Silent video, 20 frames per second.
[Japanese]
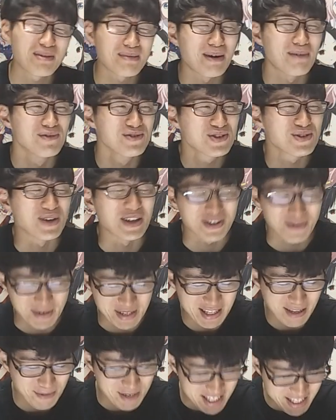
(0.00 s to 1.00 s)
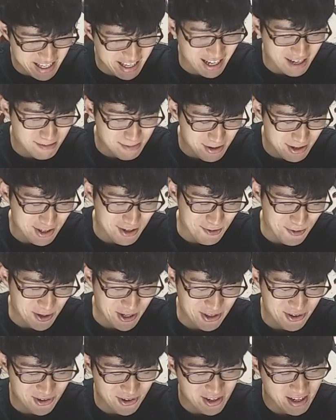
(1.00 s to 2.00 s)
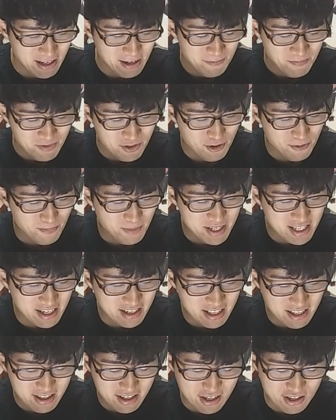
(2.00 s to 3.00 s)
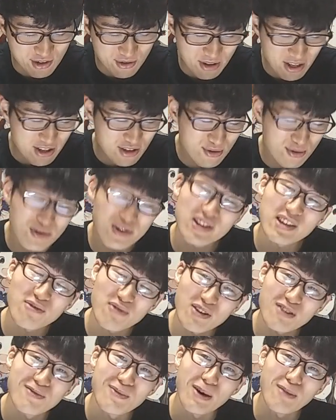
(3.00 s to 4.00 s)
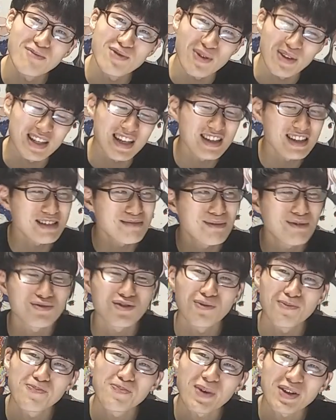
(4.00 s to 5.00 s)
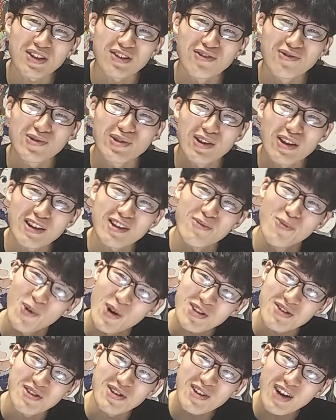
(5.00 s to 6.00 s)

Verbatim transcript: 万部嘘だと思います。多分2100万だと思うけど、突破してが出てないですけどね、その2500万部とか3000万部突破ってニュース出てきてもおかしい。